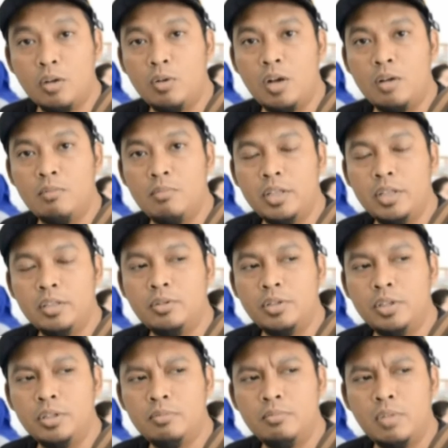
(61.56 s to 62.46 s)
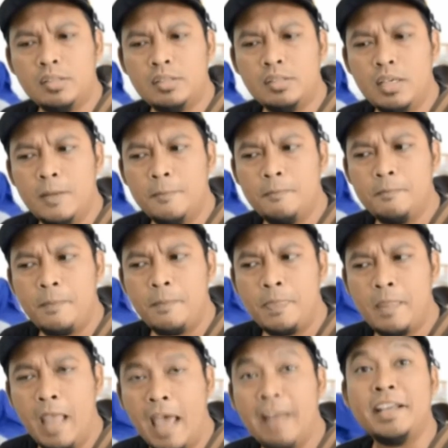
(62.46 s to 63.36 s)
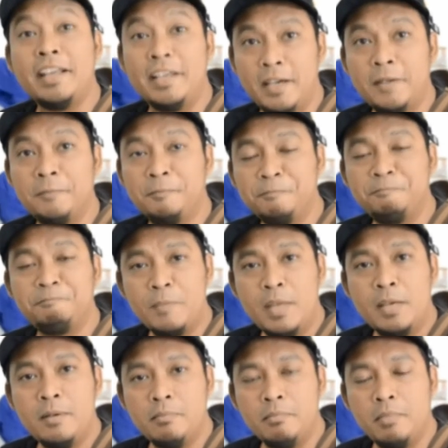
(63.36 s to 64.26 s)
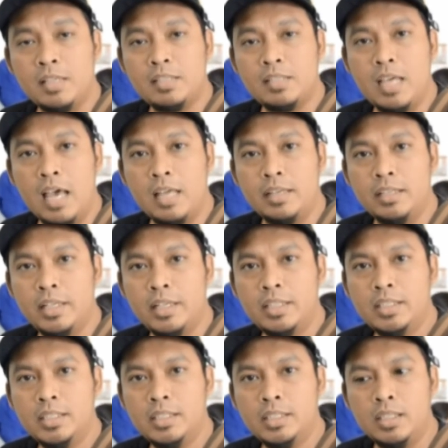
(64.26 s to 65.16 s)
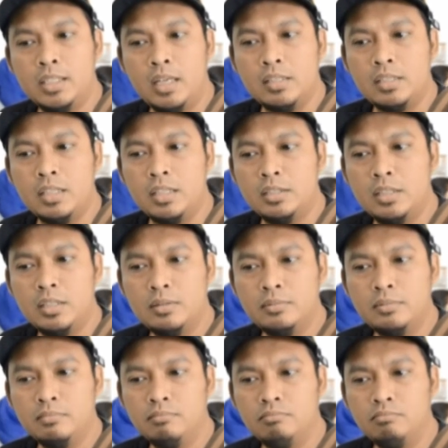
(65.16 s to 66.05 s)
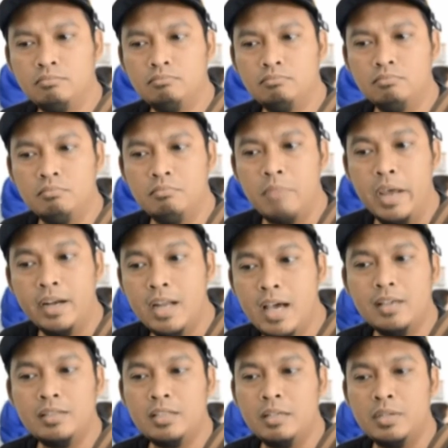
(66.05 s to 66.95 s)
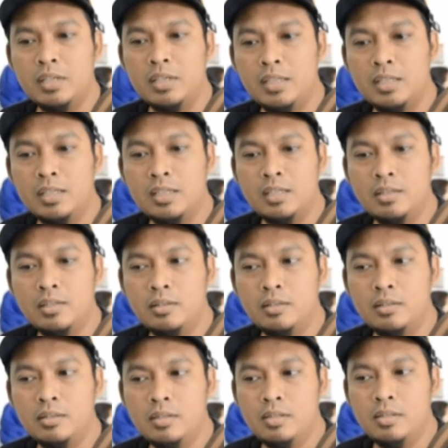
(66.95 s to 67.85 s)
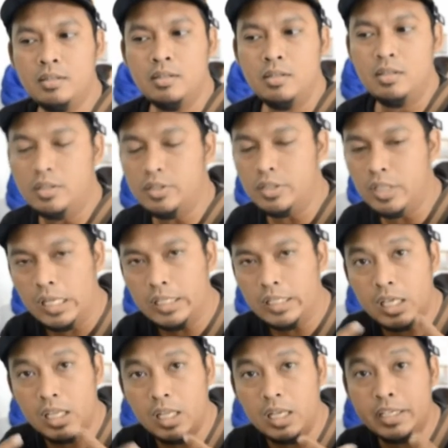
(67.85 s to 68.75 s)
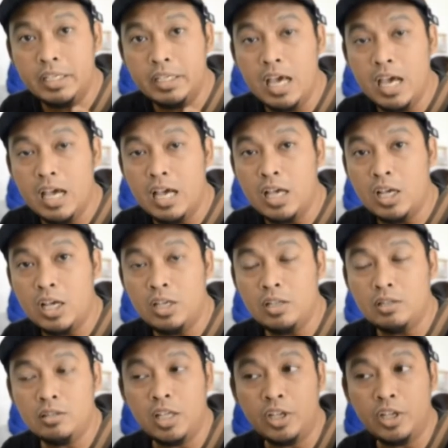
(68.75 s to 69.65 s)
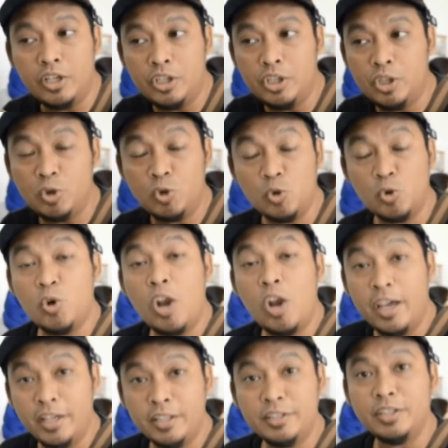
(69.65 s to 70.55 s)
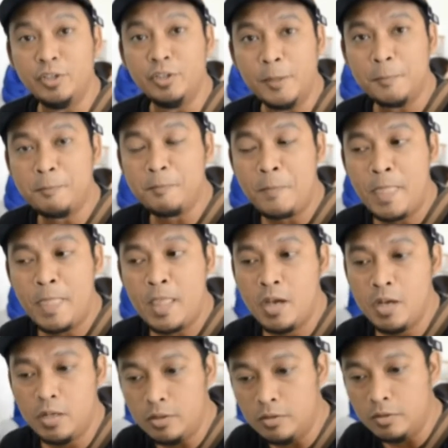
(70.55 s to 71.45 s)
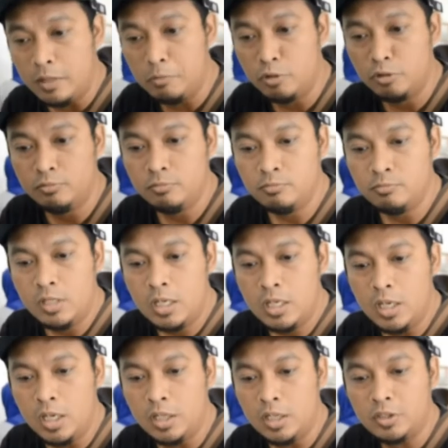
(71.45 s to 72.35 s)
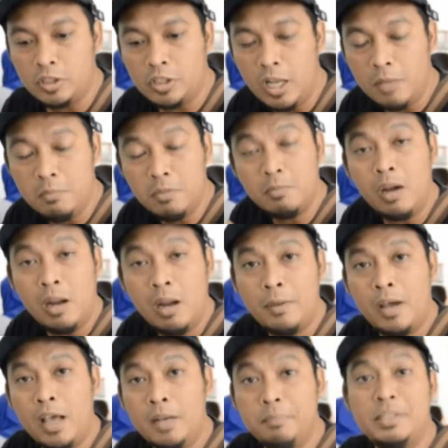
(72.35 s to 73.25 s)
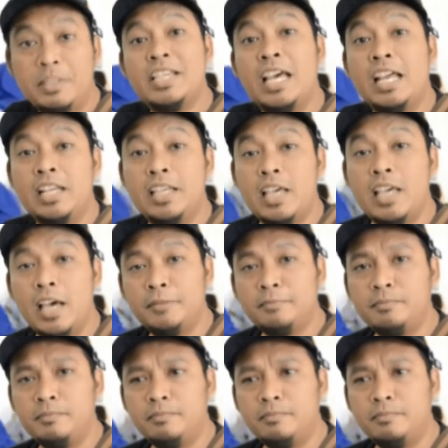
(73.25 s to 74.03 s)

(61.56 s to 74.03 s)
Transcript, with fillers: orang Belitung itu merasa aneh ya, merasa aneh, rasanya beda sama istilahnya lidah dari suku lain gitu ya namun nah setelah beberapa kali pencarian